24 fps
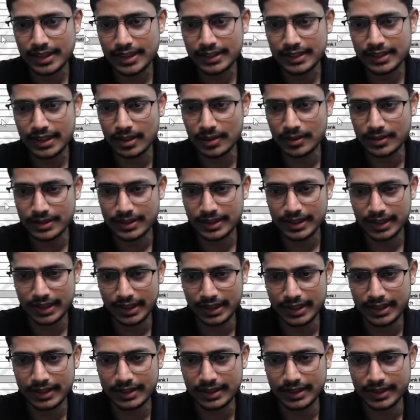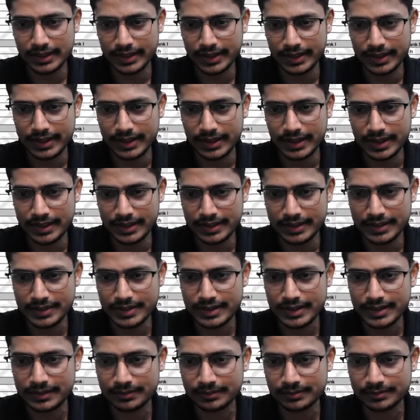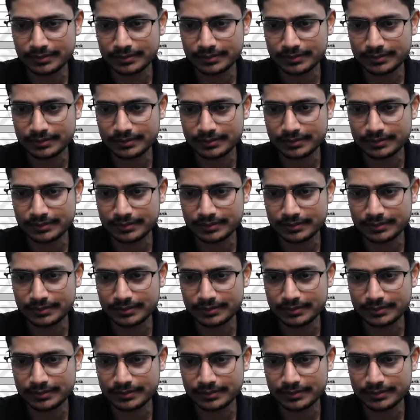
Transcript: থ্রি থাউজেন্ড এইট হান্ড্রেড অ্যান্ড এইটি থ্রি